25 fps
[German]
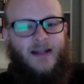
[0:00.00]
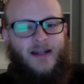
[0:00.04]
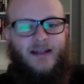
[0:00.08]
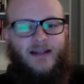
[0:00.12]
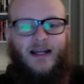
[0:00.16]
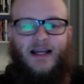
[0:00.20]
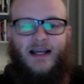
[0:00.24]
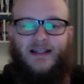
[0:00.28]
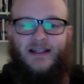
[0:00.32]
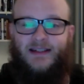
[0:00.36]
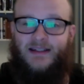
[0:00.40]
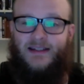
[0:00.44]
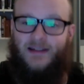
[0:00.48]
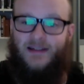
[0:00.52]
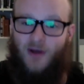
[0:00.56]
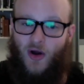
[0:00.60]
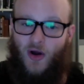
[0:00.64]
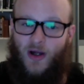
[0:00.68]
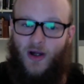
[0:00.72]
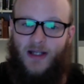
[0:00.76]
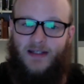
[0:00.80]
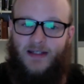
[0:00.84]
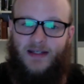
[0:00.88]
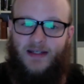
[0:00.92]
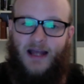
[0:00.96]
dass
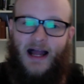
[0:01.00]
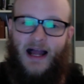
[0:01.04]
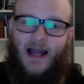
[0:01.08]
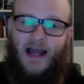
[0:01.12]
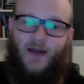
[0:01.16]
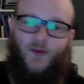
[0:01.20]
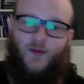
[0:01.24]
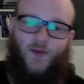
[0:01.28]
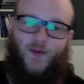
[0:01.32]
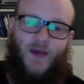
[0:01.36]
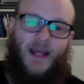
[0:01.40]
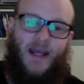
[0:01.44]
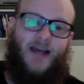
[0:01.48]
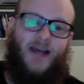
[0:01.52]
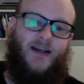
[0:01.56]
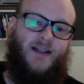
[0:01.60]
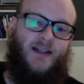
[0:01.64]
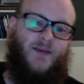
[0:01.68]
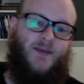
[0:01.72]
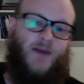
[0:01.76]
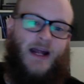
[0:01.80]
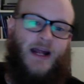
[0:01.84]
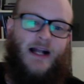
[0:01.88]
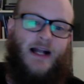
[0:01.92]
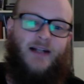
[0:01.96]
heute ein
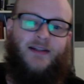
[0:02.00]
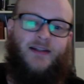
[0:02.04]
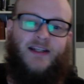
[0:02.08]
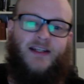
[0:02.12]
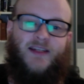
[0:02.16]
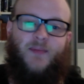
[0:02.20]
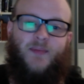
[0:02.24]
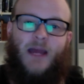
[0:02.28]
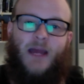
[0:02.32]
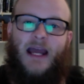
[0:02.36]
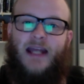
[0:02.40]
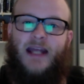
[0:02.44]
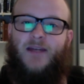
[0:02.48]
faires Verhältnis bei